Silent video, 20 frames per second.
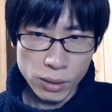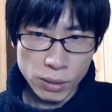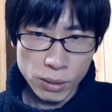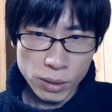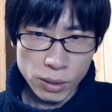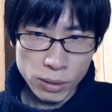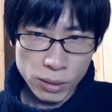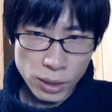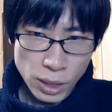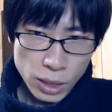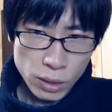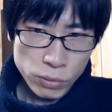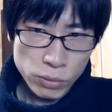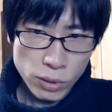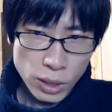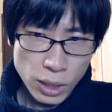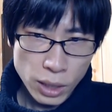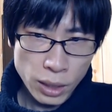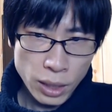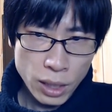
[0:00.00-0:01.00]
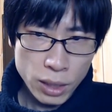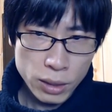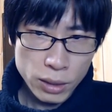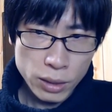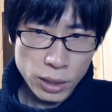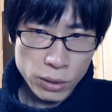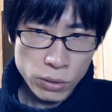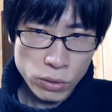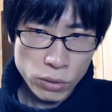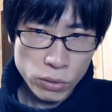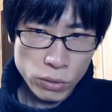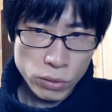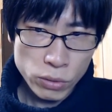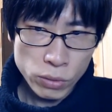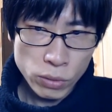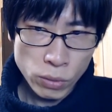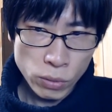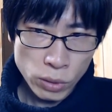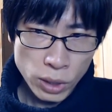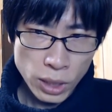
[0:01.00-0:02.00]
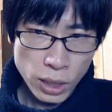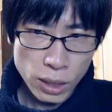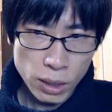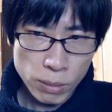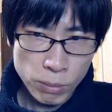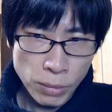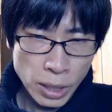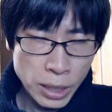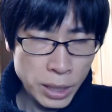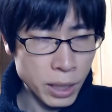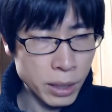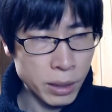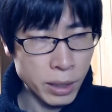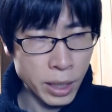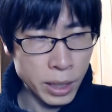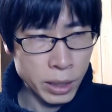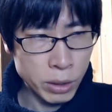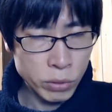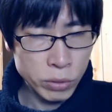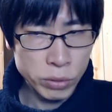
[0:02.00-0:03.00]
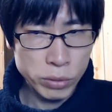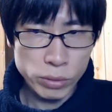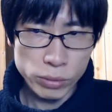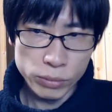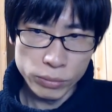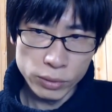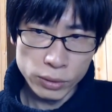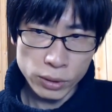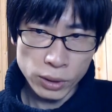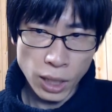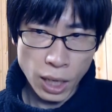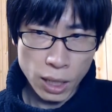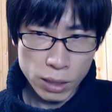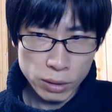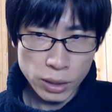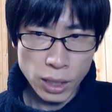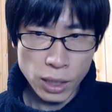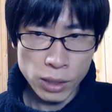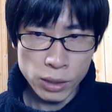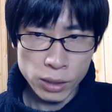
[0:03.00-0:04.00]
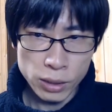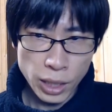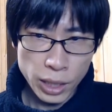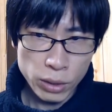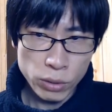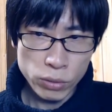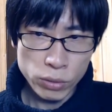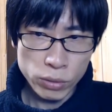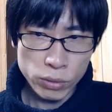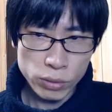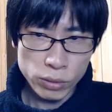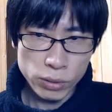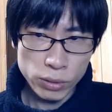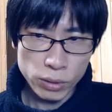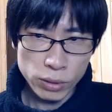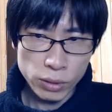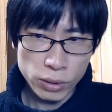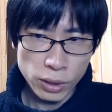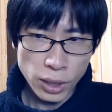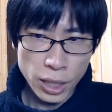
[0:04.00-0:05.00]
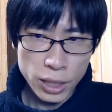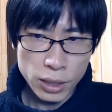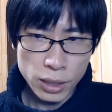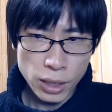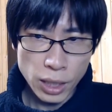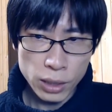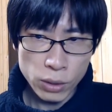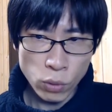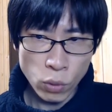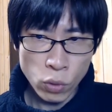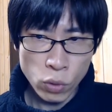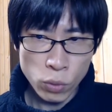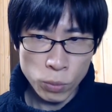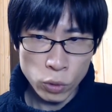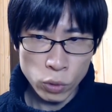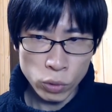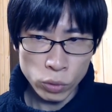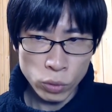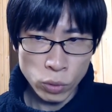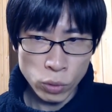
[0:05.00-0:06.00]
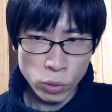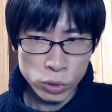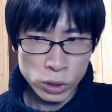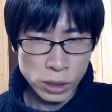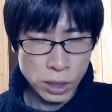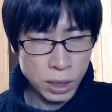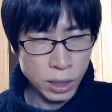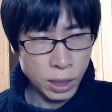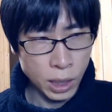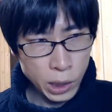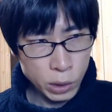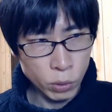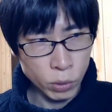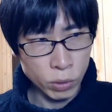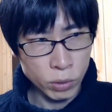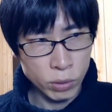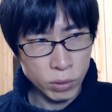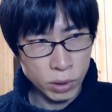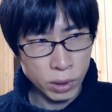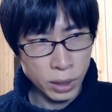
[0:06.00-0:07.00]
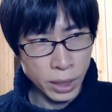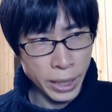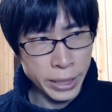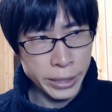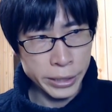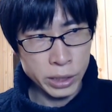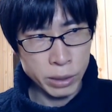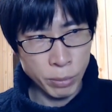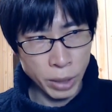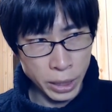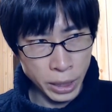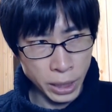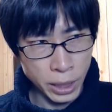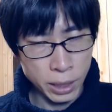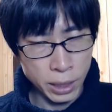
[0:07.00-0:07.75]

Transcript: 政府が円安誘導で招いている、歓迎している海外大物投資家からの外資マネー。